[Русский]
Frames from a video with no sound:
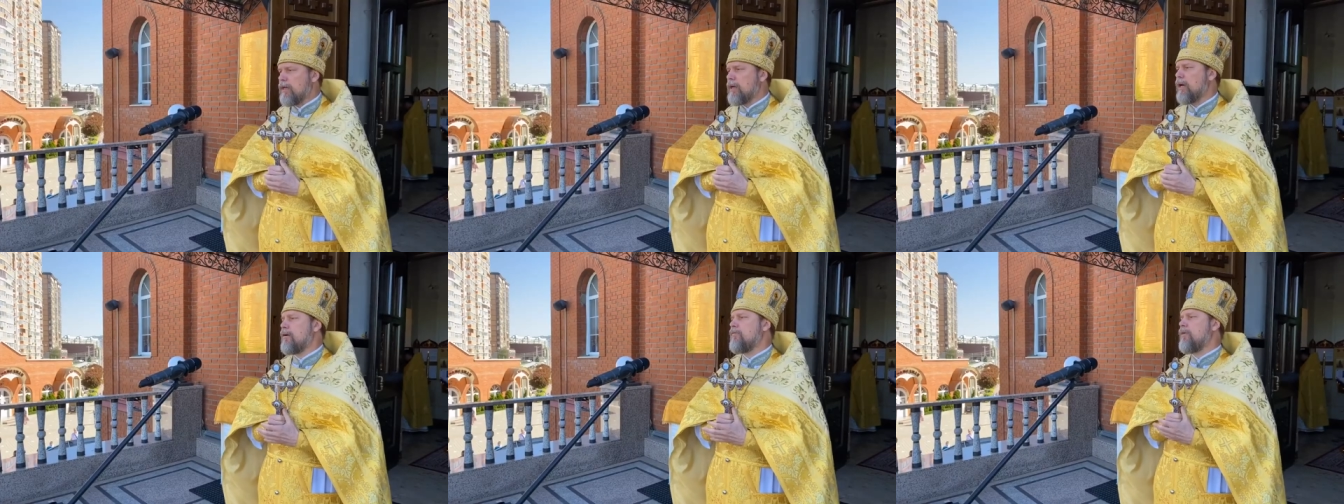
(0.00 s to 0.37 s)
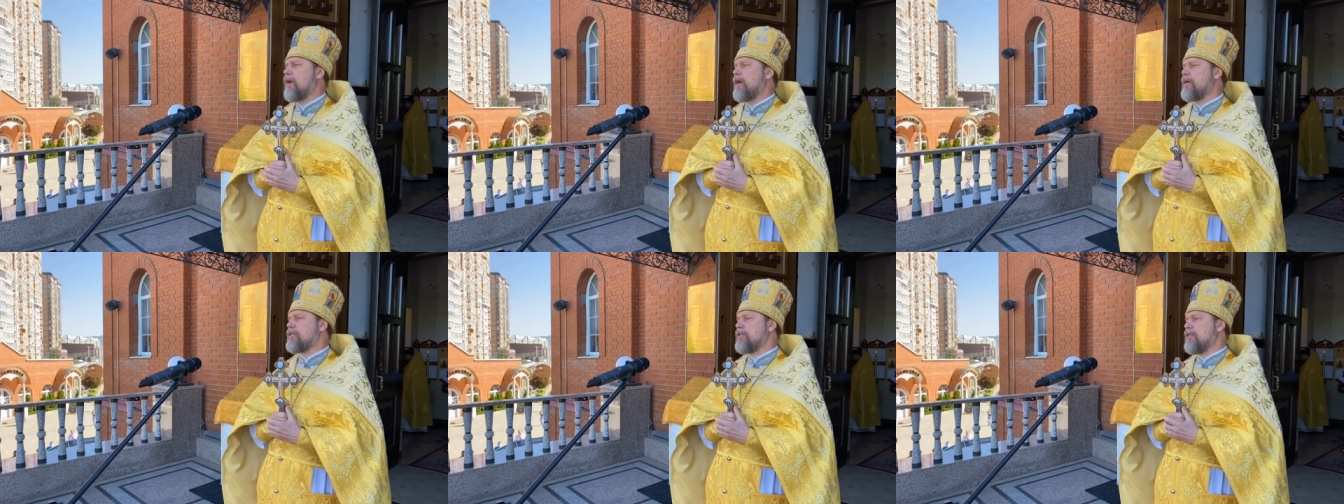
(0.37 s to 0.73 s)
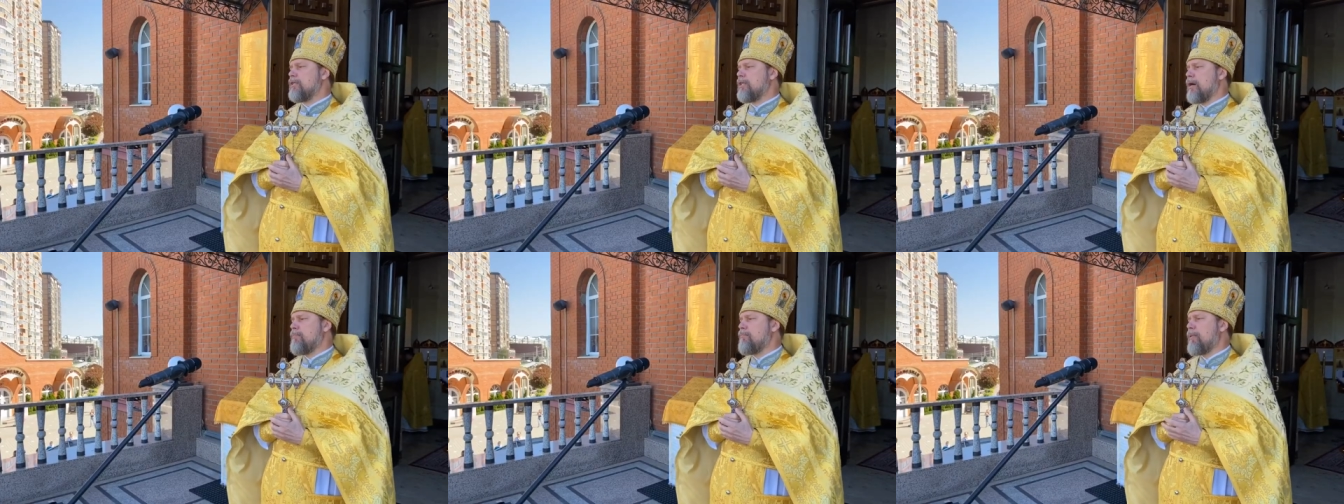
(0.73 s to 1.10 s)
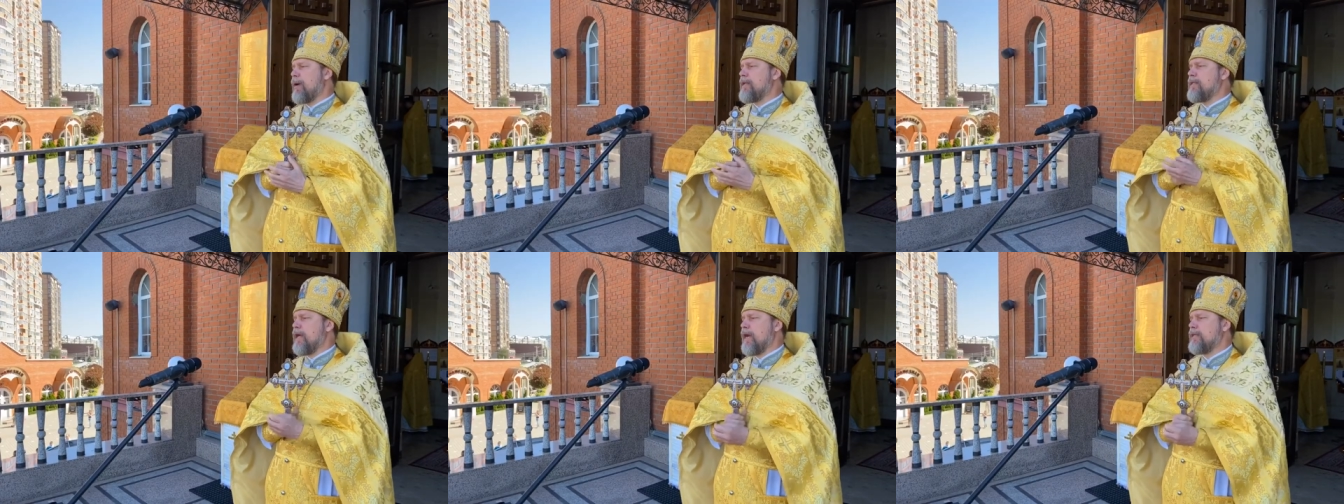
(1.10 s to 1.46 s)
Как важно нам
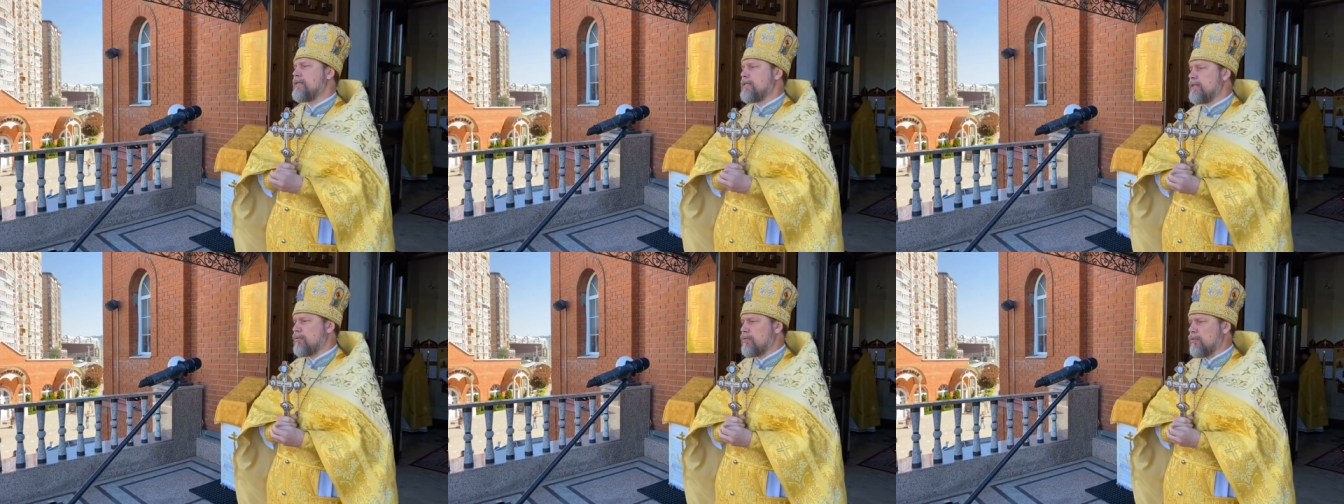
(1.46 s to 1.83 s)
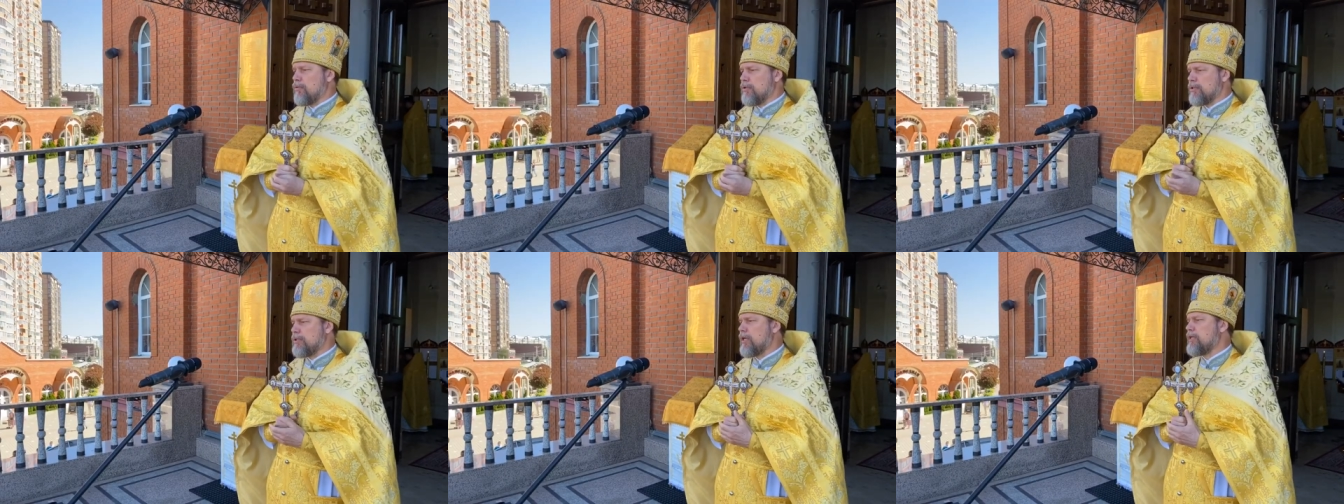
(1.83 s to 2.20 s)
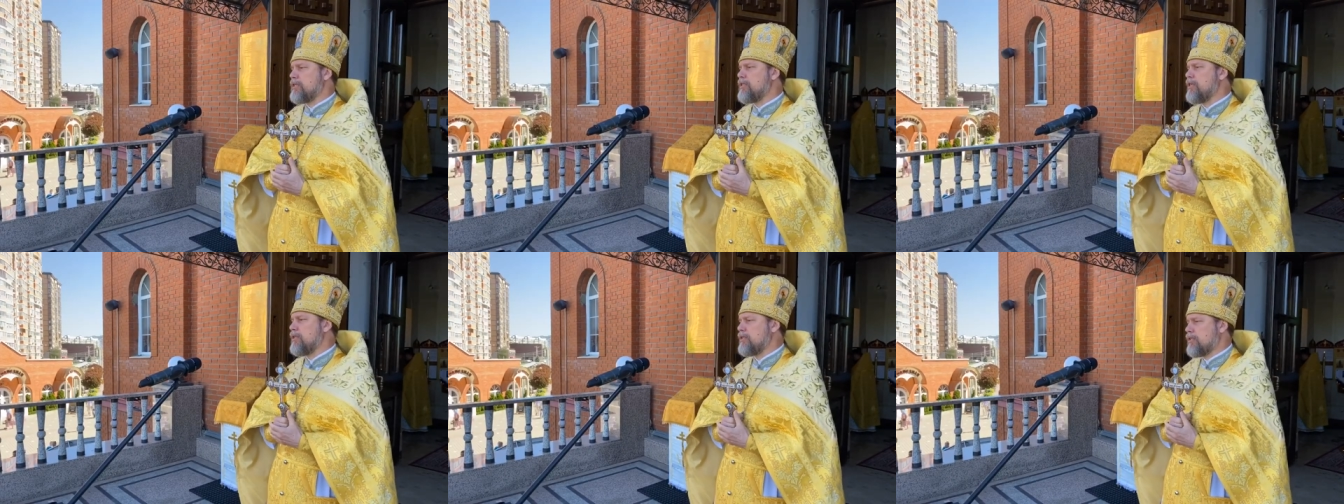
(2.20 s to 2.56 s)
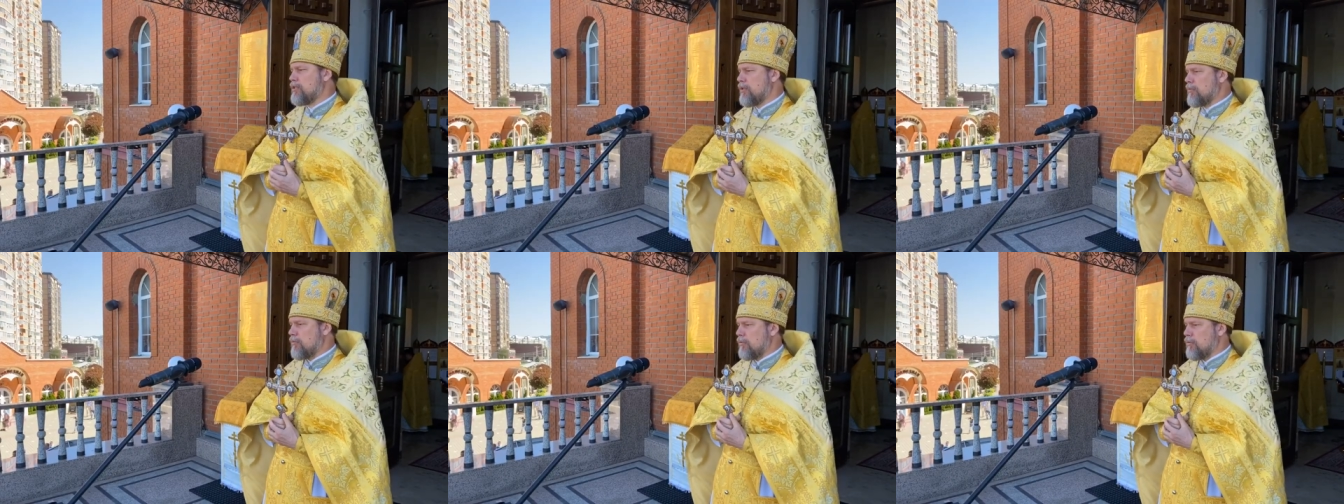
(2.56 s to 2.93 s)
понять эту
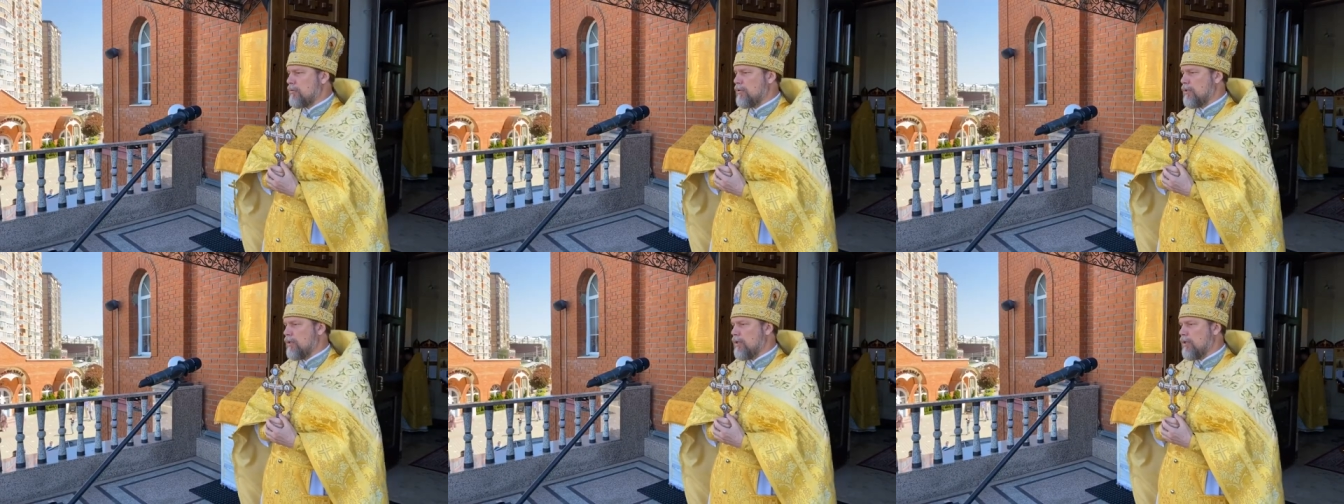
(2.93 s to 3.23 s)
статистику,